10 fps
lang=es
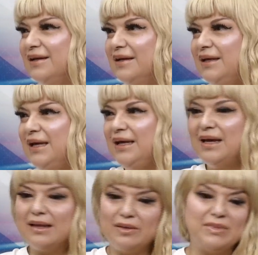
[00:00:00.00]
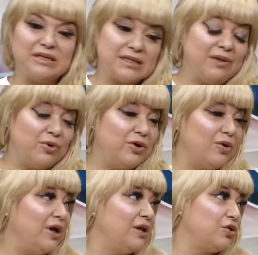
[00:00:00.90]
Y además que bueno,
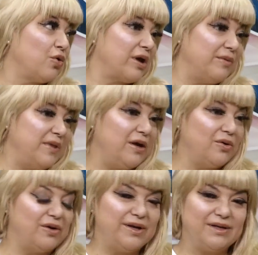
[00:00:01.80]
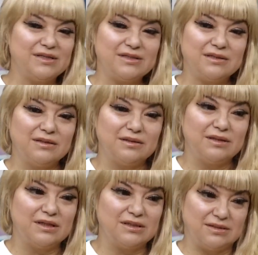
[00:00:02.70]
el toque mío es,
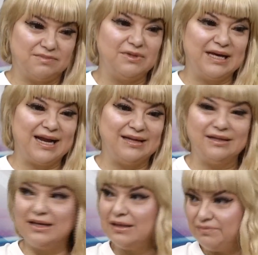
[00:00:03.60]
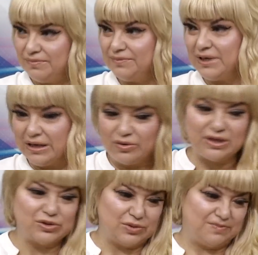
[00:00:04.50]
es grande, creo que es
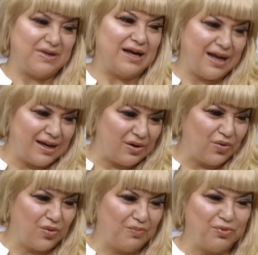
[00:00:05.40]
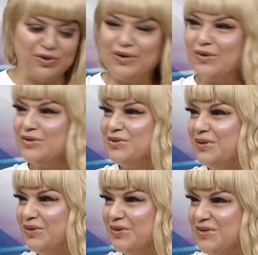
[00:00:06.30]
algo poderoso,
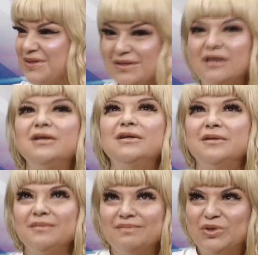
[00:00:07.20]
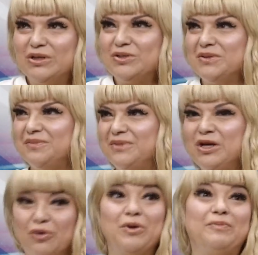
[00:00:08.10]
entonces por eso, y
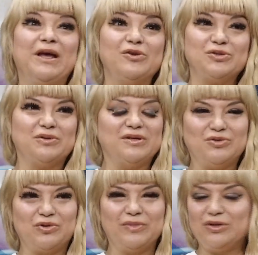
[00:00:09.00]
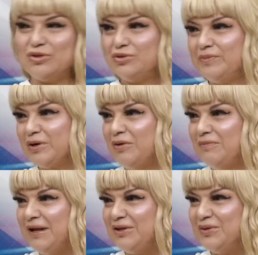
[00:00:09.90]
como el piano es un instrumento súper
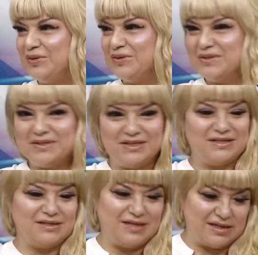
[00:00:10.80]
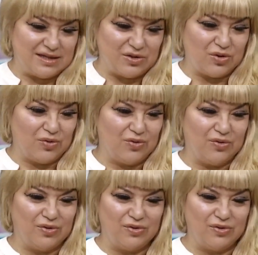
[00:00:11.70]
completo, entonces sí se siente todo, ¿no?